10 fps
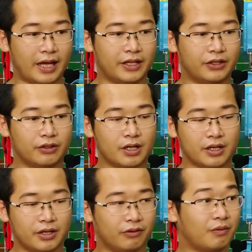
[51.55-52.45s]
tại thì có rất
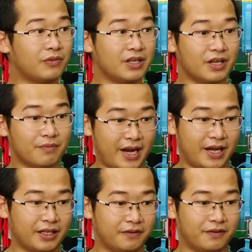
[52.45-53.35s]
là nhiều thông tin trên
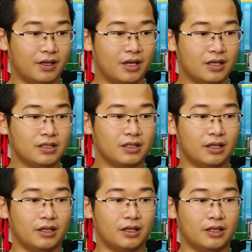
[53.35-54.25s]
mạng thì phần lớn
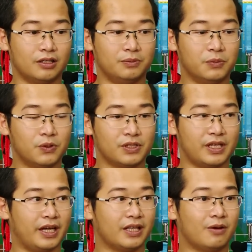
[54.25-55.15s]
người, người mua
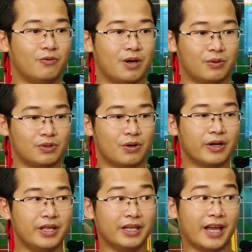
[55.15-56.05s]
sẽ thông qua một số
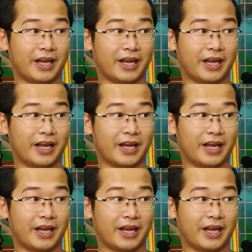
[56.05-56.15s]
cái diễn